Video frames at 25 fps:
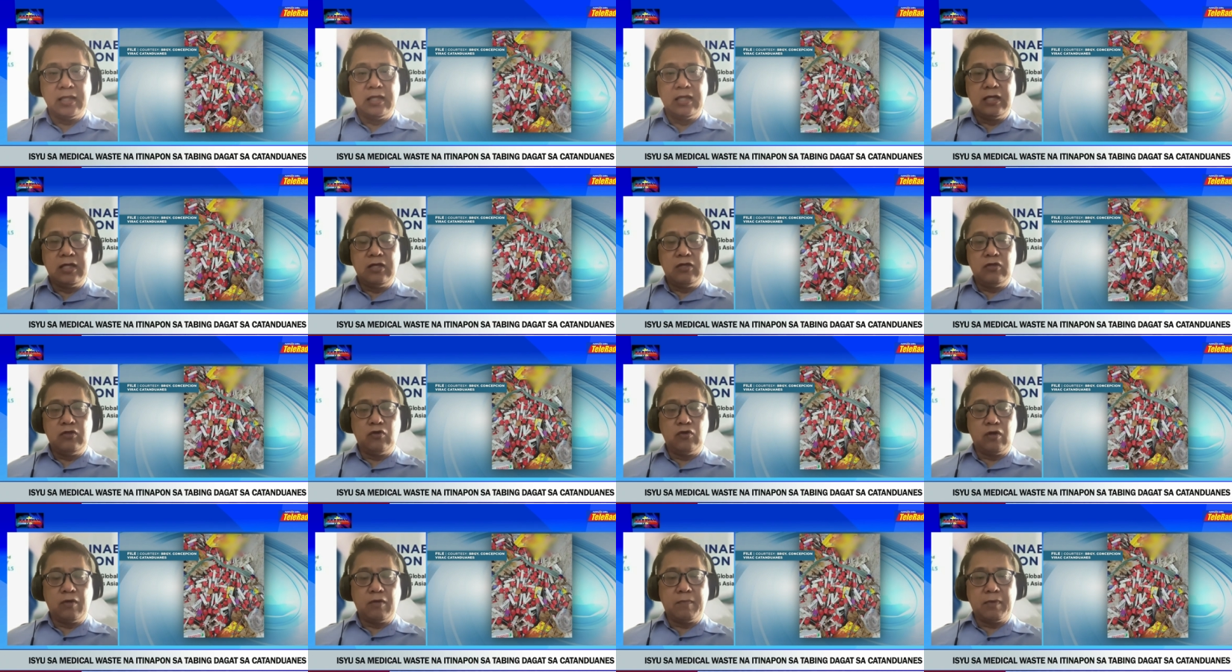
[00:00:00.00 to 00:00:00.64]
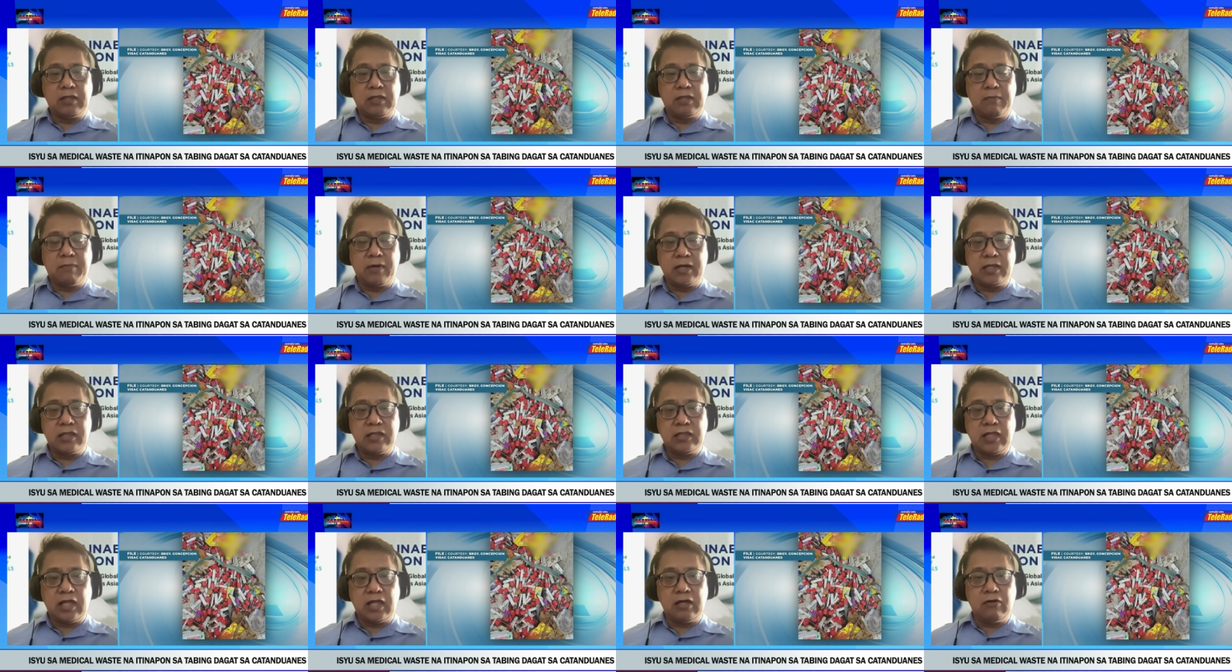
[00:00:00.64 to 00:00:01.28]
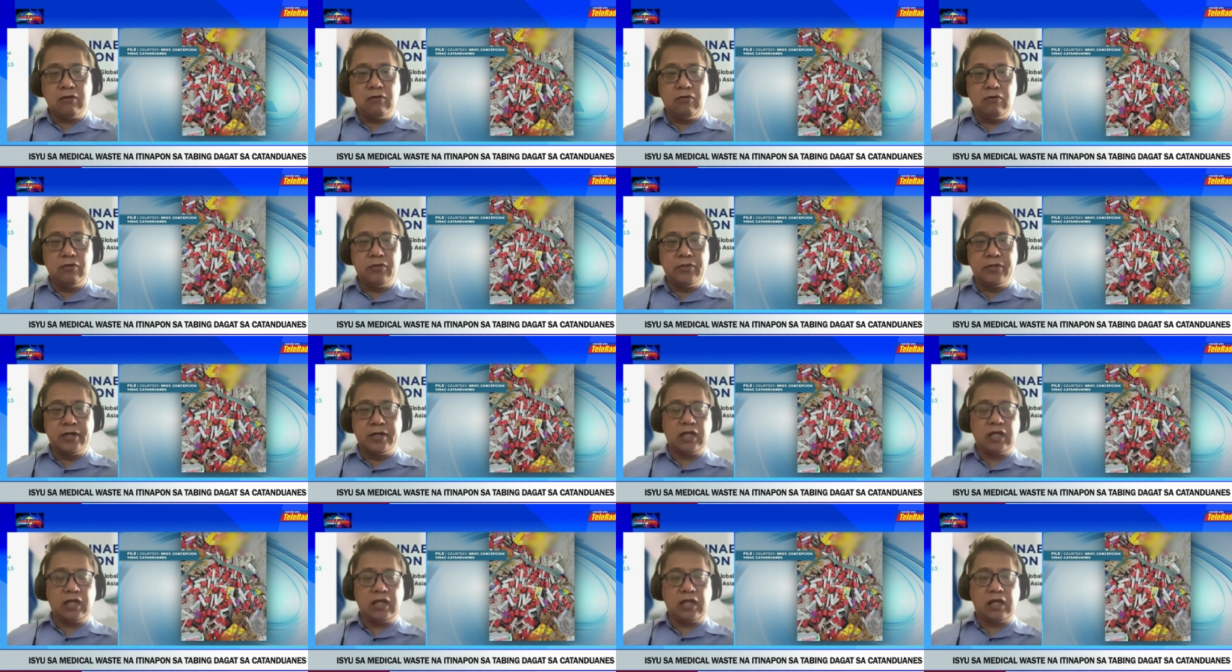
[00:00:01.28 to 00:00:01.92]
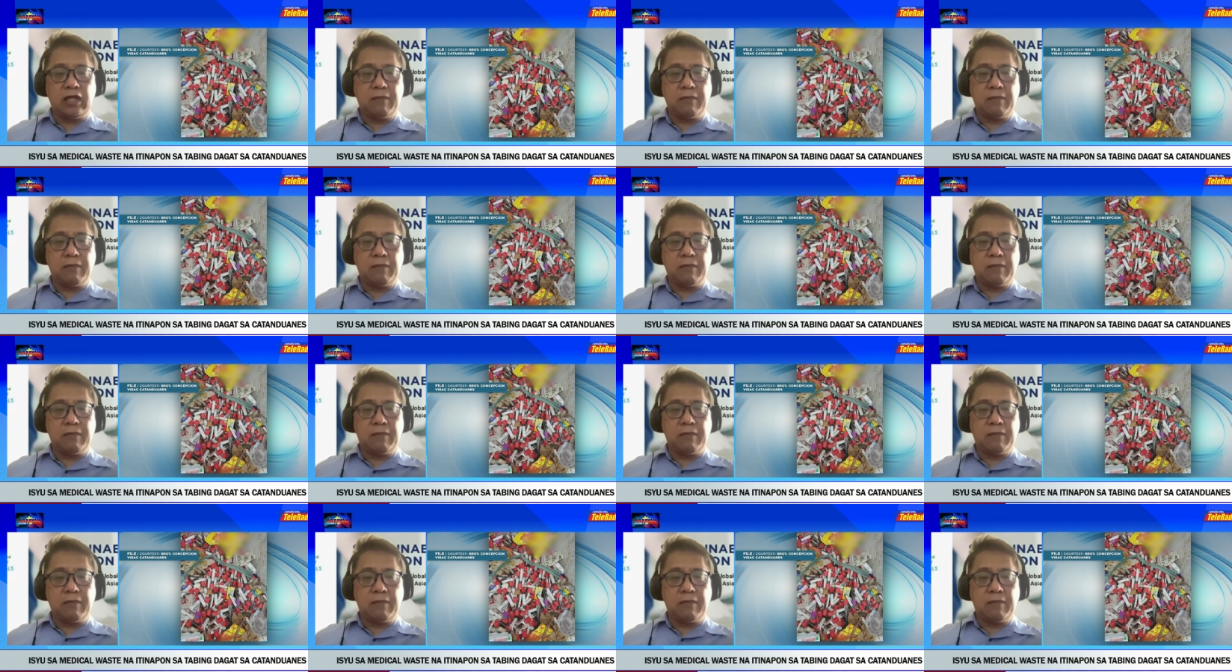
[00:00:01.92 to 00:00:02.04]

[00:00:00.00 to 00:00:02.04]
yes yung iba't ibang stakeholders